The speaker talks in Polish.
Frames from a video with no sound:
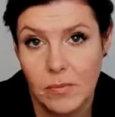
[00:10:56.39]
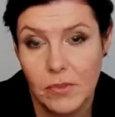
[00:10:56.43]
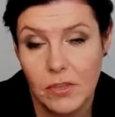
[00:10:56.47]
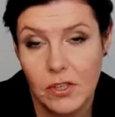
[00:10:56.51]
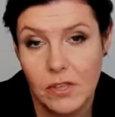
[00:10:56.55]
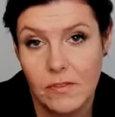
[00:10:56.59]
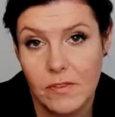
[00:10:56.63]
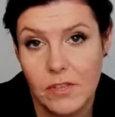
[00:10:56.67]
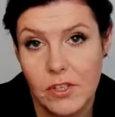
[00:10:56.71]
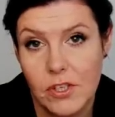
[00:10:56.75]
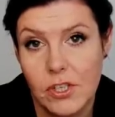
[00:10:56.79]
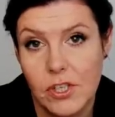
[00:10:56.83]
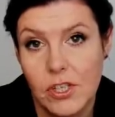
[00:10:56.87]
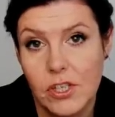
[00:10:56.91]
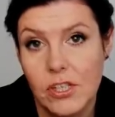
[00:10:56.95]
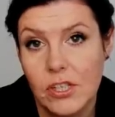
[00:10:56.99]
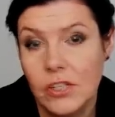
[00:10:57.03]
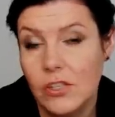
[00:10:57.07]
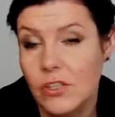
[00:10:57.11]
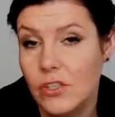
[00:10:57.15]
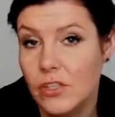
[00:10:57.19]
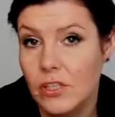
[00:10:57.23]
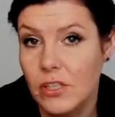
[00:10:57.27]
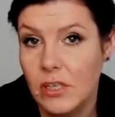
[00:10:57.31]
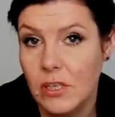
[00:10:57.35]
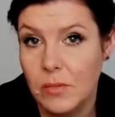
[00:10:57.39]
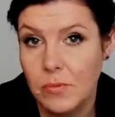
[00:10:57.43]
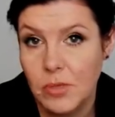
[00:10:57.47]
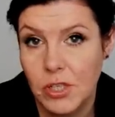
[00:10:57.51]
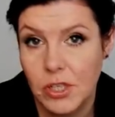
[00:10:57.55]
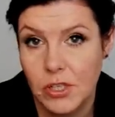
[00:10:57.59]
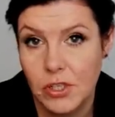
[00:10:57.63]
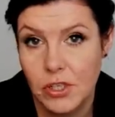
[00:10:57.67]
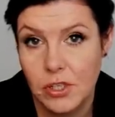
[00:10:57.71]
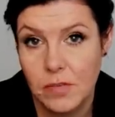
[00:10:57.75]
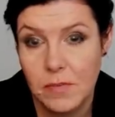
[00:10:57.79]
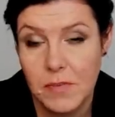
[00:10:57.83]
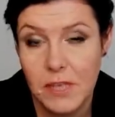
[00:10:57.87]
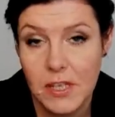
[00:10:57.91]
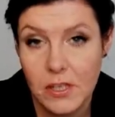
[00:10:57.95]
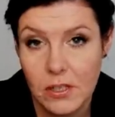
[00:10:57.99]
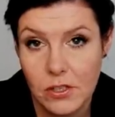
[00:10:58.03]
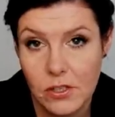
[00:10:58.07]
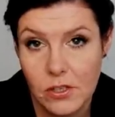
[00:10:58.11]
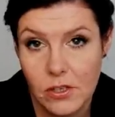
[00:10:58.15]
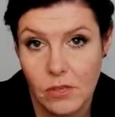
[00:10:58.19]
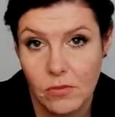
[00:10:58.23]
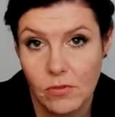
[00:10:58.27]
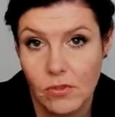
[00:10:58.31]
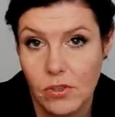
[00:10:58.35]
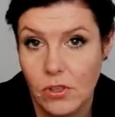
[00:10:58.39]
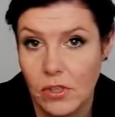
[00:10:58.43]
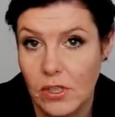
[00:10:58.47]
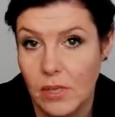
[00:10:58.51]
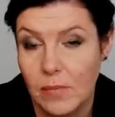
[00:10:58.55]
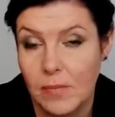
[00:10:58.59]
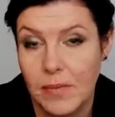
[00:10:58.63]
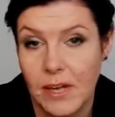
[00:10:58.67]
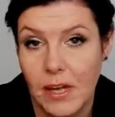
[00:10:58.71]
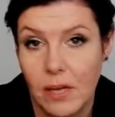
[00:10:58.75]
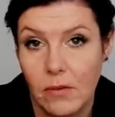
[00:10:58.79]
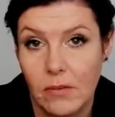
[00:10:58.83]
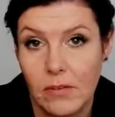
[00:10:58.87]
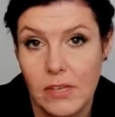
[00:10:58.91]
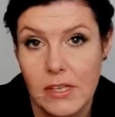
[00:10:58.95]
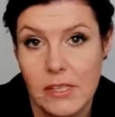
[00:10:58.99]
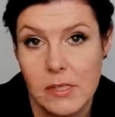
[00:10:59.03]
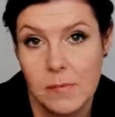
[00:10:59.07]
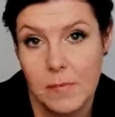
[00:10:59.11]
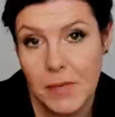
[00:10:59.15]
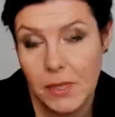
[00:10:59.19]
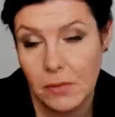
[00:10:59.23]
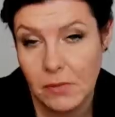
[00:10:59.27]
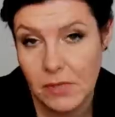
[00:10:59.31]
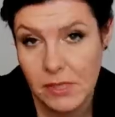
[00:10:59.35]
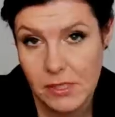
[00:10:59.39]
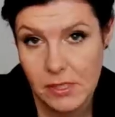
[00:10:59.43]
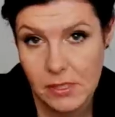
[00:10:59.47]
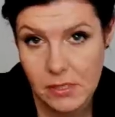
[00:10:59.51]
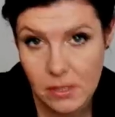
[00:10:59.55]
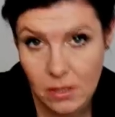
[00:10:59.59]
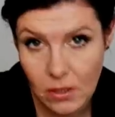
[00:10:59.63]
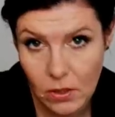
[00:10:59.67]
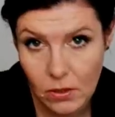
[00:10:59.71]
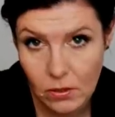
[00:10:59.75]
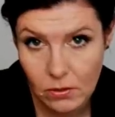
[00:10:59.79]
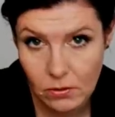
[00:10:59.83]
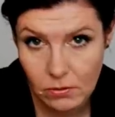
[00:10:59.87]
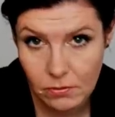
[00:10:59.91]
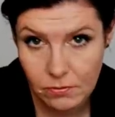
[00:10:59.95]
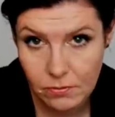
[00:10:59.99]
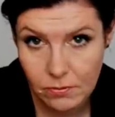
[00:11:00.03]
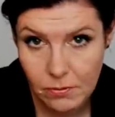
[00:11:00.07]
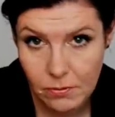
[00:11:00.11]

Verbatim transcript: ponieważ 10 dni przed śmiercią Johna Browna spadła ze schodów,